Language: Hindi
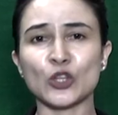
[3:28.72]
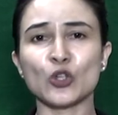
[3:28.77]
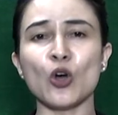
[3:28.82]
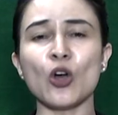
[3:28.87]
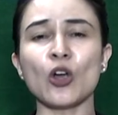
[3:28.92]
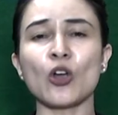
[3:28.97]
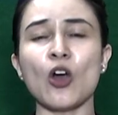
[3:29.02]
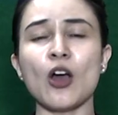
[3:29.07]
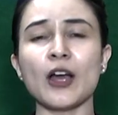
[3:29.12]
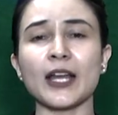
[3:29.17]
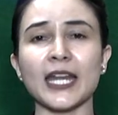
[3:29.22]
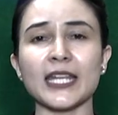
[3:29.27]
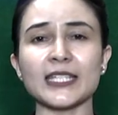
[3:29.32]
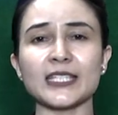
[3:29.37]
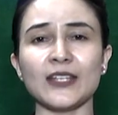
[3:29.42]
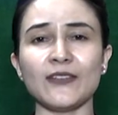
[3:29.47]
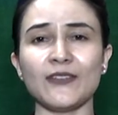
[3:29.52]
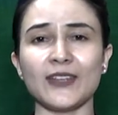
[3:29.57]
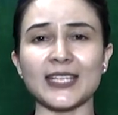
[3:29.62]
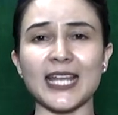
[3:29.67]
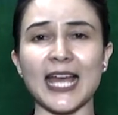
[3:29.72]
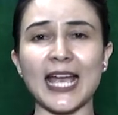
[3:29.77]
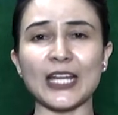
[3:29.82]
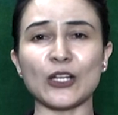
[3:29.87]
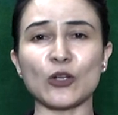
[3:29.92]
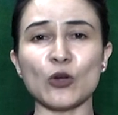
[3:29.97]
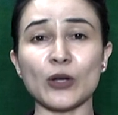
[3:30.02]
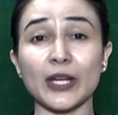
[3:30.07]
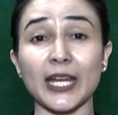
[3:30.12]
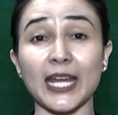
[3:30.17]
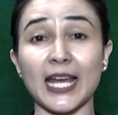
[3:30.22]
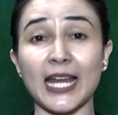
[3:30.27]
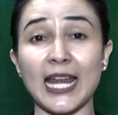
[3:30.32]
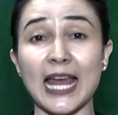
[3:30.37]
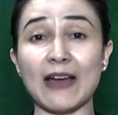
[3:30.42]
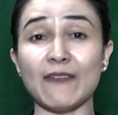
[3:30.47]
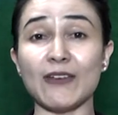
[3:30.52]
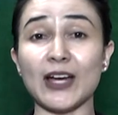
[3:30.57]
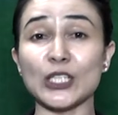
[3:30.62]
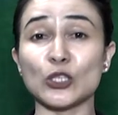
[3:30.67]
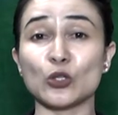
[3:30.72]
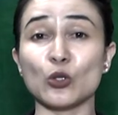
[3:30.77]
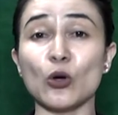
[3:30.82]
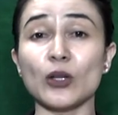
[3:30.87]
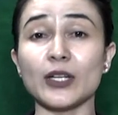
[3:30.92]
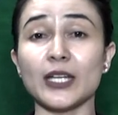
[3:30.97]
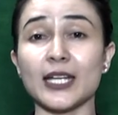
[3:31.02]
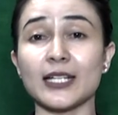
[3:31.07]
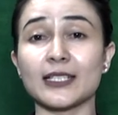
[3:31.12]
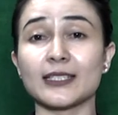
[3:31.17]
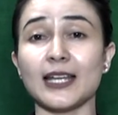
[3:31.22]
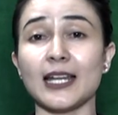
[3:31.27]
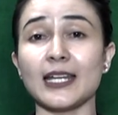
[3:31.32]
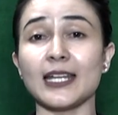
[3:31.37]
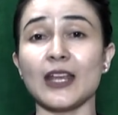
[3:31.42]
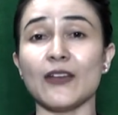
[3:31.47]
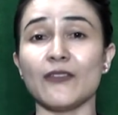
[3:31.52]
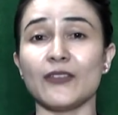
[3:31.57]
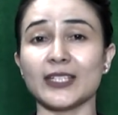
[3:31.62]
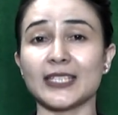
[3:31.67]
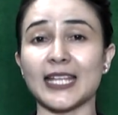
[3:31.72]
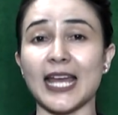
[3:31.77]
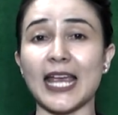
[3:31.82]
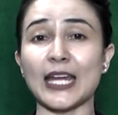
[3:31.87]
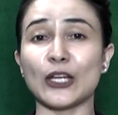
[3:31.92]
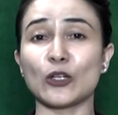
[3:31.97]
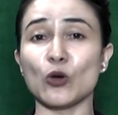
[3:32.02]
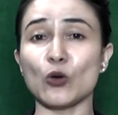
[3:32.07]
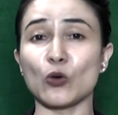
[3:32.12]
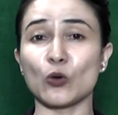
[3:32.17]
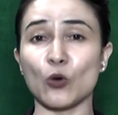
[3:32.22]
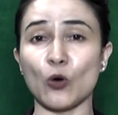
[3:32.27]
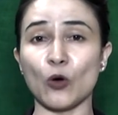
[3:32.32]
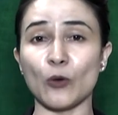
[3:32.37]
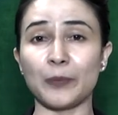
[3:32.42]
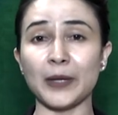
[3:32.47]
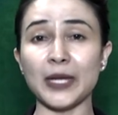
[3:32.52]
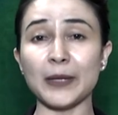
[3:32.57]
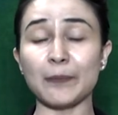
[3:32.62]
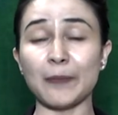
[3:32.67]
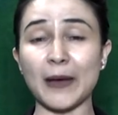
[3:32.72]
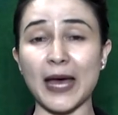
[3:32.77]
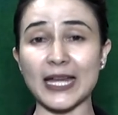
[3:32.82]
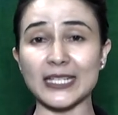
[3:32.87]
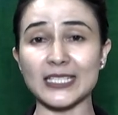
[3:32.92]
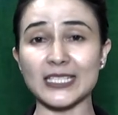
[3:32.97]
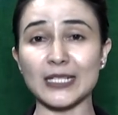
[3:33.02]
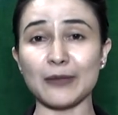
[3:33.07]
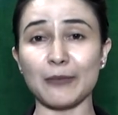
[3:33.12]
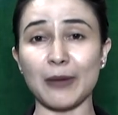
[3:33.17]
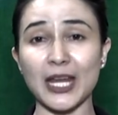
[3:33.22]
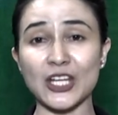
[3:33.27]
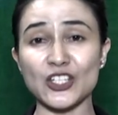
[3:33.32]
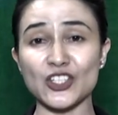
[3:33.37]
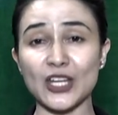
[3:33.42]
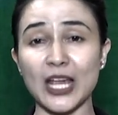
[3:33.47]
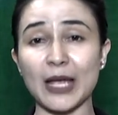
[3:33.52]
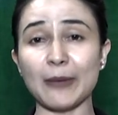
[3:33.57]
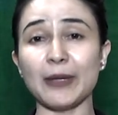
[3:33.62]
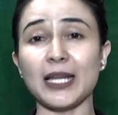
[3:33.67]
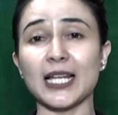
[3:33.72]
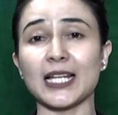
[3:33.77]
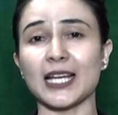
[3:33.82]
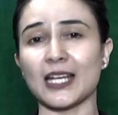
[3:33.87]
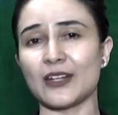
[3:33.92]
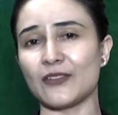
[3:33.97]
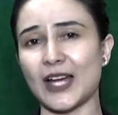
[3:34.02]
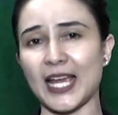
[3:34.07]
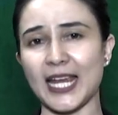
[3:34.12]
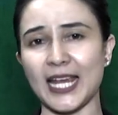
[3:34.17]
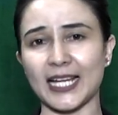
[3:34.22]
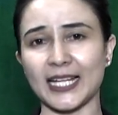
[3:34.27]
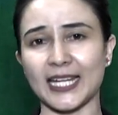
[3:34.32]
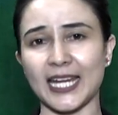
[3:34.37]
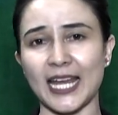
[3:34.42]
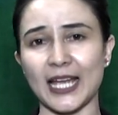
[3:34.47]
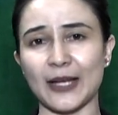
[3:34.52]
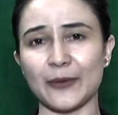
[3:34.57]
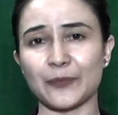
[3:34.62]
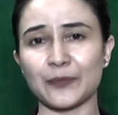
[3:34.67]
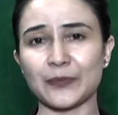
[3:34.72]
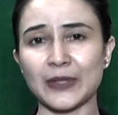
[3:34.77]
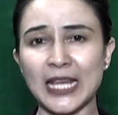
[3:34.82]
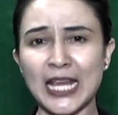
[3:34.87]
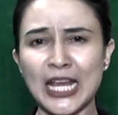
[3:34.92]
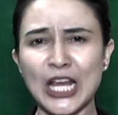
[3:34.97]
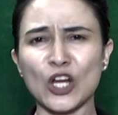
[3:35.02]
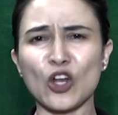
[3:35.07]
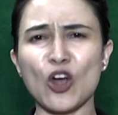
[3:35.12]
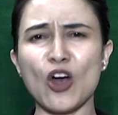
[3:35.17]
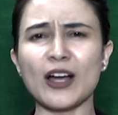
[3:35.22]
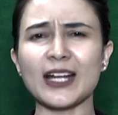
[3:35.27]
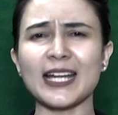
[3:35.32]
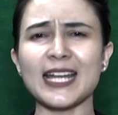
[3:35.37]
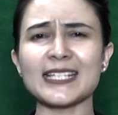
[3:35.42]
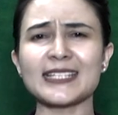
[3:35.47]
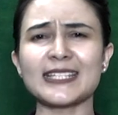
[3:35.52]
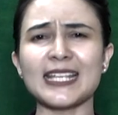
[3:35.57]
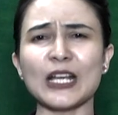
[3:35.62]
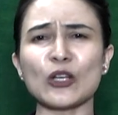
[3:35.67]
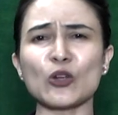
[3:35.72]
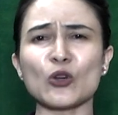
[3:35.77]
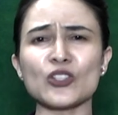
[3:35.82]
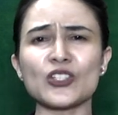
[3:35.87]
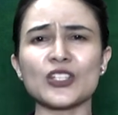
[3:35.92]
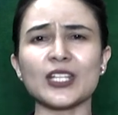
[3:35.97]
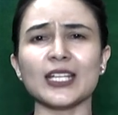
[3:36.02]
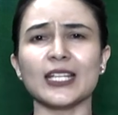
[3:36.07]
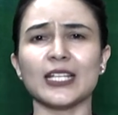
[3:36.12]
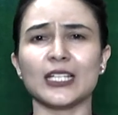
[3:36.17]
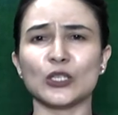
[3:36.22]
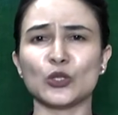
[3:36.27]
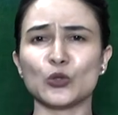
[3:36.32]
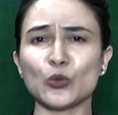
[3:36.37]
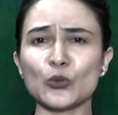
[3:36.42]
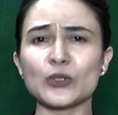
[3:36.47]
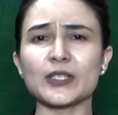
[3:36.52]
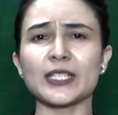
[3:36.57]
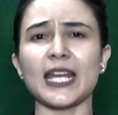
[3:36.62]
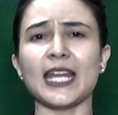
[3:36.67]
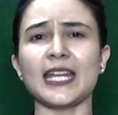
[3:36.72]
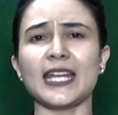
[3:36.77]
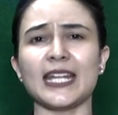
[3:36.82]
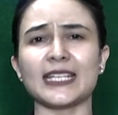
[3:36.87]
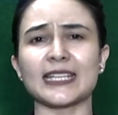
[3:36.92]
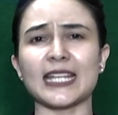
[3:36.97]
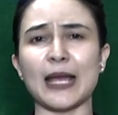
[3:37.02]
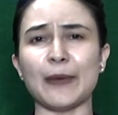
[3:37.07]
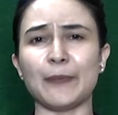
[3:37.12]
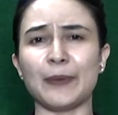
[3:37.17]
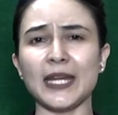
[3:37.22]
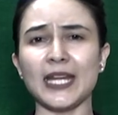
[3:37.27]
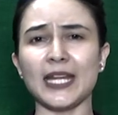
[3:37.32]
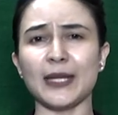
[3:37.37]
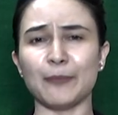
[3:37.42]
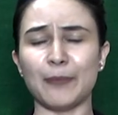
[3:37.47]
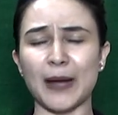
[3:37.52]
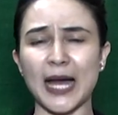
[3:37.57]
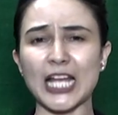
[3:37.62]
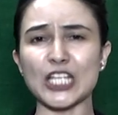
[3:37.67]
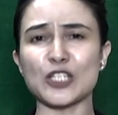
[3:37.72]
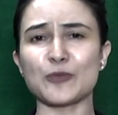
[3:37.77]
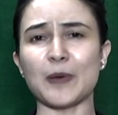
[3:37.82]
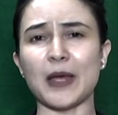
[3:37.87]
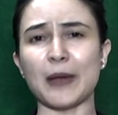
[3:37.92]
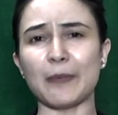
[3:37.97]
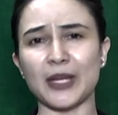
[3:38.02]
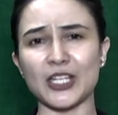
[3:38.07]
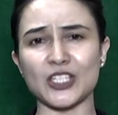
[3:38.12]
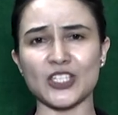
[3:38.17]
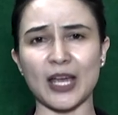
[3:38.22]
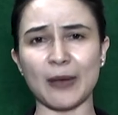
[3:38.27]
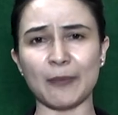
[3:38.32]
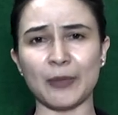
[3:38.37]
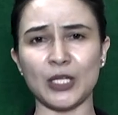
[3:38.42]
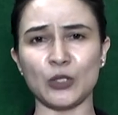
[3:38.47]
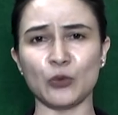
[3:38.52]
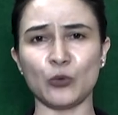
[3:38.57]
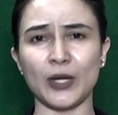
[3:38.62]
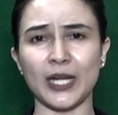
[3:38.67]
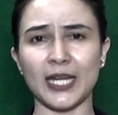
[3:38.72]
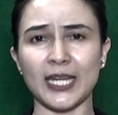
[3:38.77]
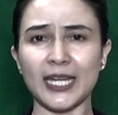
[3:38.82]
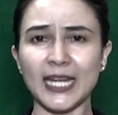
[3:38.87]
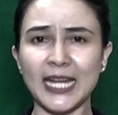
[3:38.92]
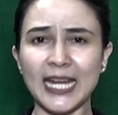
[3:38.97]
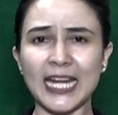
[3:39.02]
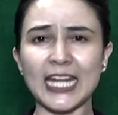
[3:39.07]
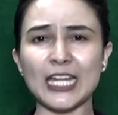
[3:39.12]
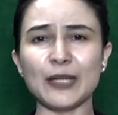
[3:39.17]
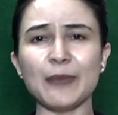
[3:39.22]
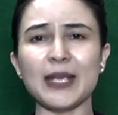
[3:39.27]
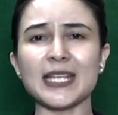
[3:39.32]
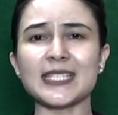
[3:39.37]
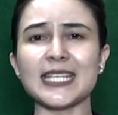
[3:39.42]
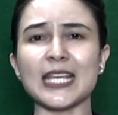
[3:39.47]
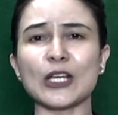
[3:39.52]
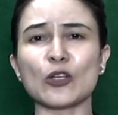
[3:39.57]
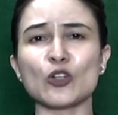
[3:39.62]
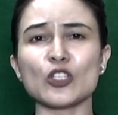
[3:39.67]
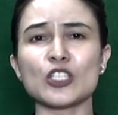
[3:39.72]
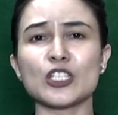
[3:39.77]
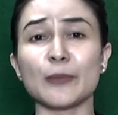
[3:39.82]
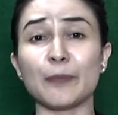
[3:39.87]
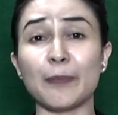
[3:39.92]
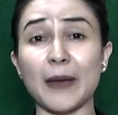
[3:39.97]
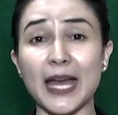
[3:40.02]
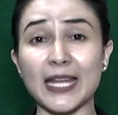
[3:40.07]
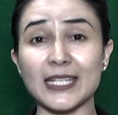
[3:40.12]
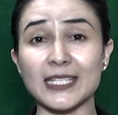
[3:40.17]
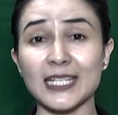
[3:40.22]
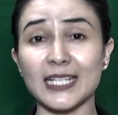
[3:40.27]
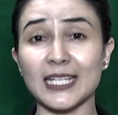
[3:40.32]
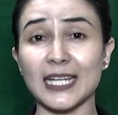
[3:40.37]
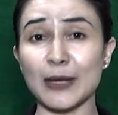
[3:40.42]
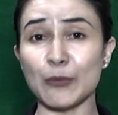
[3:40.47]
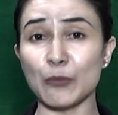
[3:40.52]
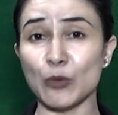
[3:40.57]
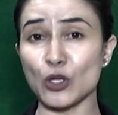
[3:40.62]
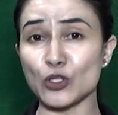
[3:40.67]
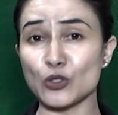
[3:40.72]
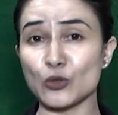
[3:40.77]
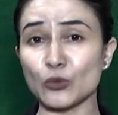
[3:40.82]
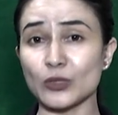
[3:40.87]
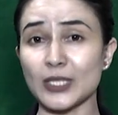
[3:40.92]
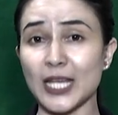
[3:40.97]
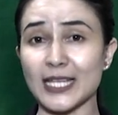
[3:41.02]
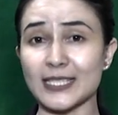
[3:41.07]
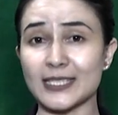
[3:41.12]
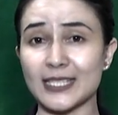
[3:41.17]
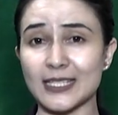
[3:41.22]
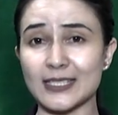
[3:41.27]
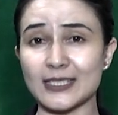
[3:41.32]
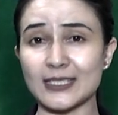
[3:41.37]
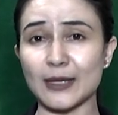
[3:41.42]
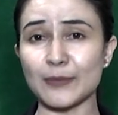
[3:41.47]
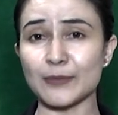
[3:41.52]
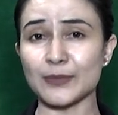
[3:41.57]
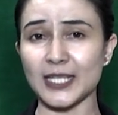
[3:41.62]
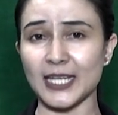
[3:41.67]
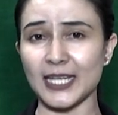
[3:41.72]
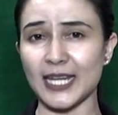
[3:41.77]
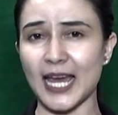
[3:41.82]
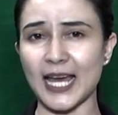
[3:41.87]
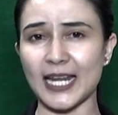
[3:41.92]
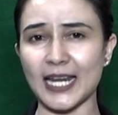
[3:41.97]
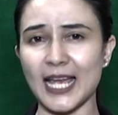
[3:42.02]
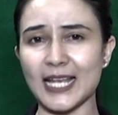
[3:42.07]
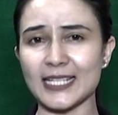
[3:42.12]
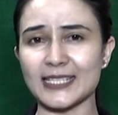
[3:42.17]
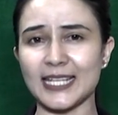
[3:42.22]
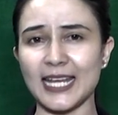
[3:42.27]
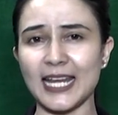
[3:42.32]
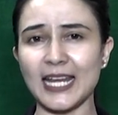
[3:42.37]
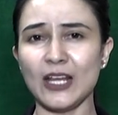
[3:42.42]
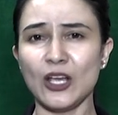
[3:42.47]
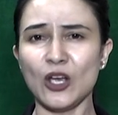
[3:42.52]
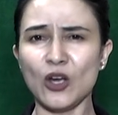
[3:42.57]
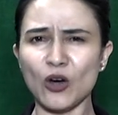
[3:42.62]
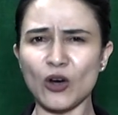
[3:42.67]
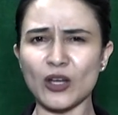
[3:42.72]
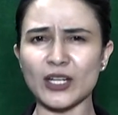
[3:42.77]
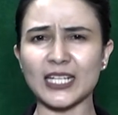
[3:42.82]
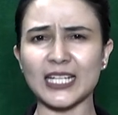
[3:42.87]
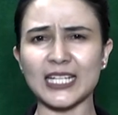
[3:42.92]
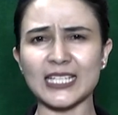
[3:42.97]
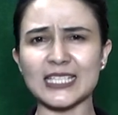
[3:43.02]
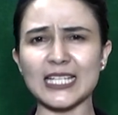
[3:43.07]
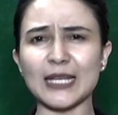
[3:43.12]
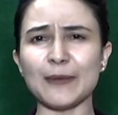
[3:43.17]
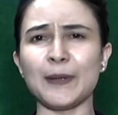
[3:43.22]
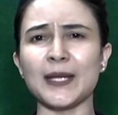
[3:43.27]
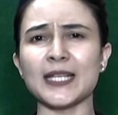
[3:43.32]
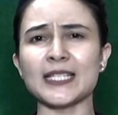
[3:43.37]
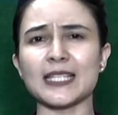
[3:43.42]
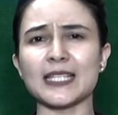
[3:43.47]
दो कांग्रेसी विधायकों के अलावा दो निर्दलीय विधायकों को भी पार्टी में शामिल करवाया गया कांग्रेस से कुछ दूसरे नेता भी भाजपा में शामिल हुए इनमें से कुछ पार्टी के मौजूदा सिस्टम से नाराज हैं और किसी भी